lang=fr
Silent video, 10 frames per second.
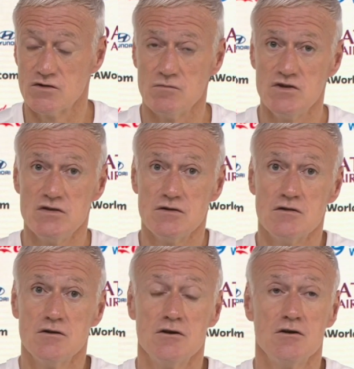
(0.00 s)
a mis
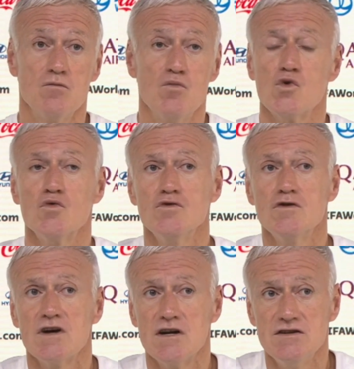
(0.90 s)
beaucoup de
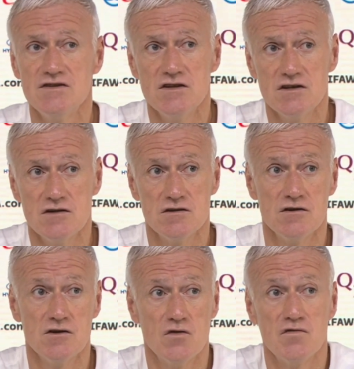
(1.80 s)
qualités euh,
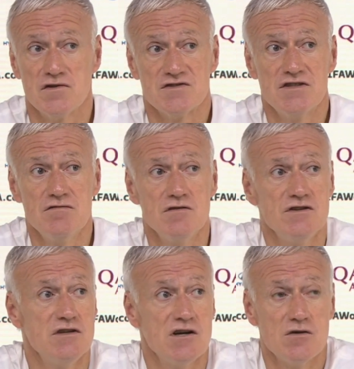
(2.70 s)
offensives.
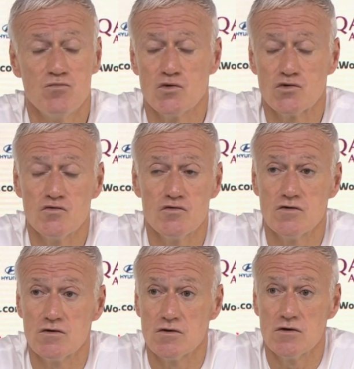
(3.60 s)
L'idéal pour toutes,
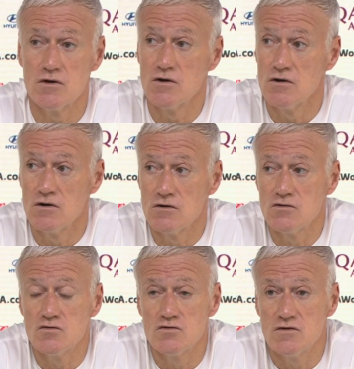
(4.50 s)
euh,
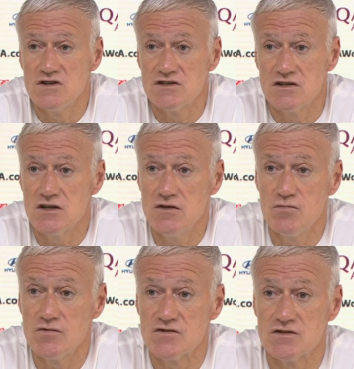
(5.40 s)
toutes les
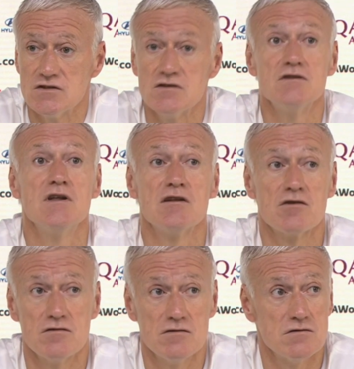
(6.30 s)
équipes, c'est d'être
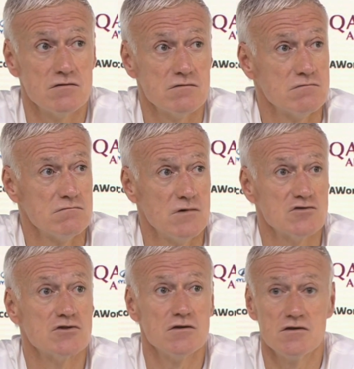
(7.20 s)
euh,
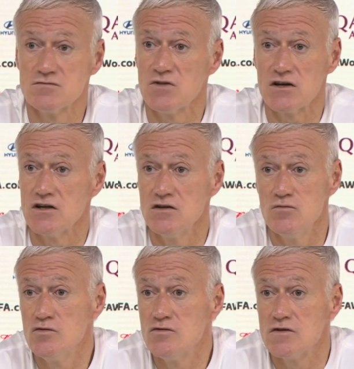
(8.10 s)
dangereuse, marquer des
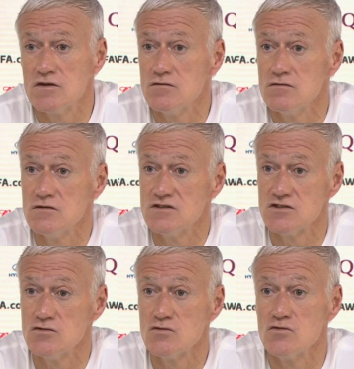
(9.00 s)
buts et de laisser
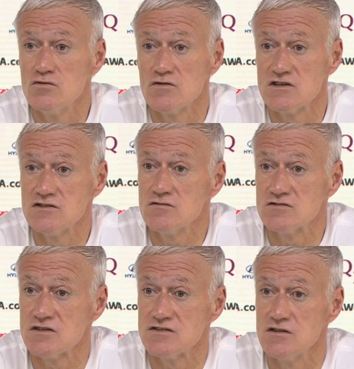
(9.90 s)
aucune occasion.
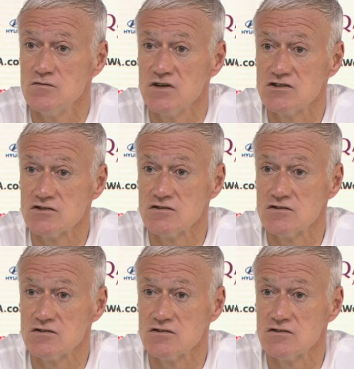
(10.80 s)
Ça, c'est le match